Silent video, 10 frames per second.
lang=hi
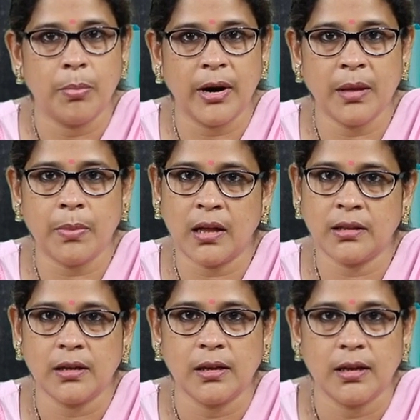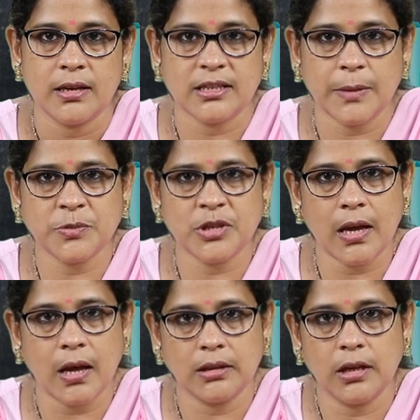बड़े बांध सबसे
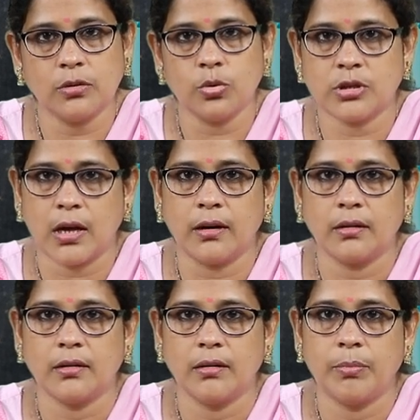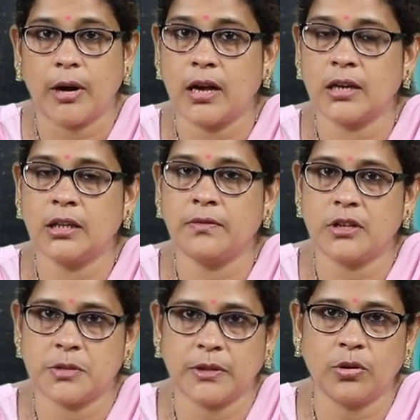अधिक नुकसान प्राकृतिक
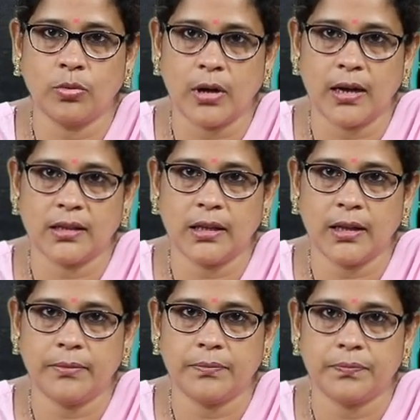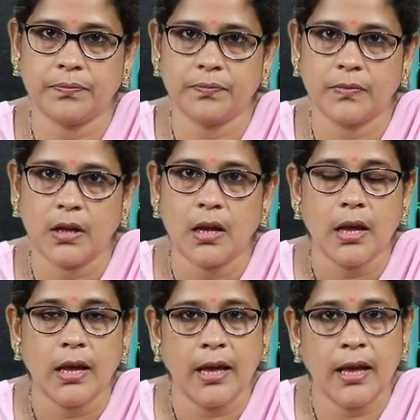वनस्पतियों का करते हैं
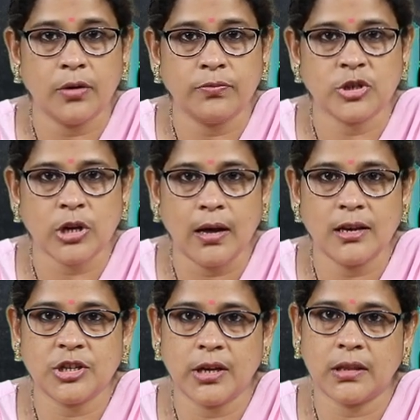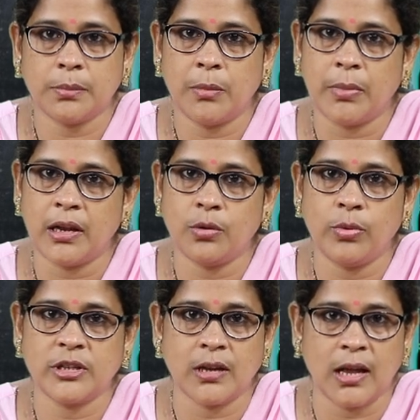एक विशाल क्षेत्र में बने
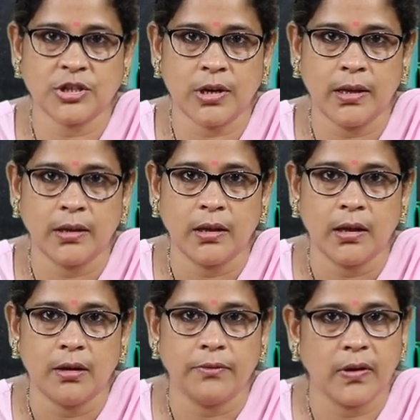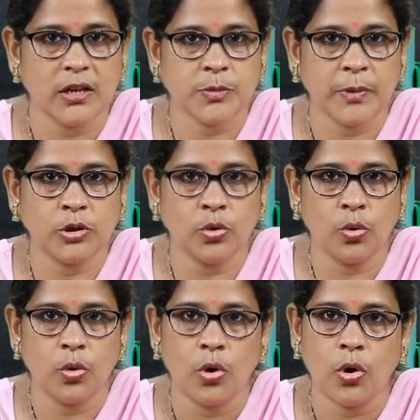हुए जलाशय
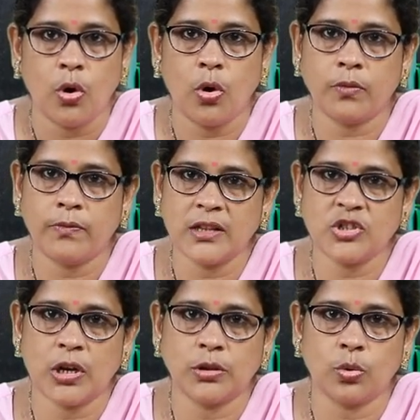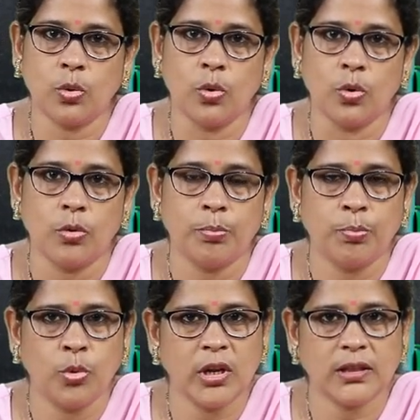वनस्पतियों और वन क्षेत्रों को
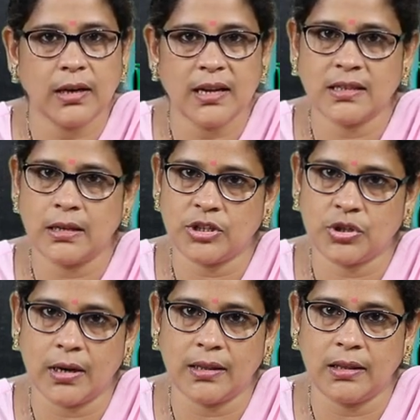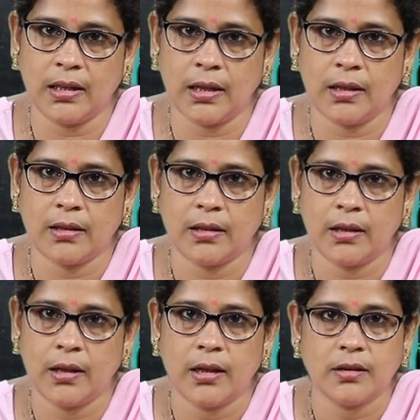पूरी तरह से नष्ट कर देते हैं
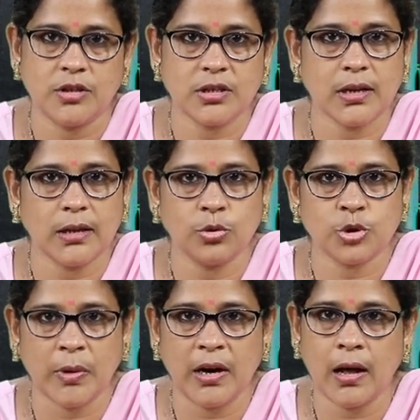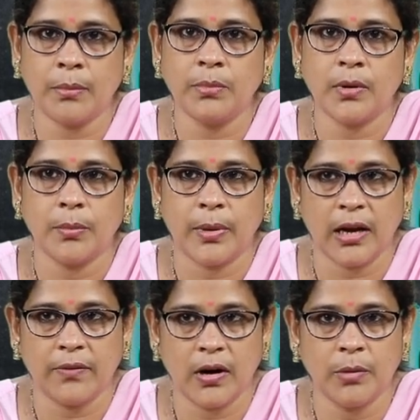जिसका दुष्परिणाम
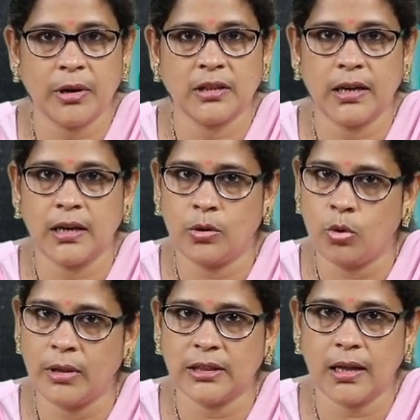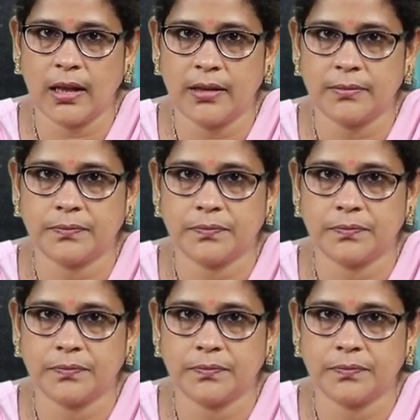पर्यावरण पर देखने को मिलता है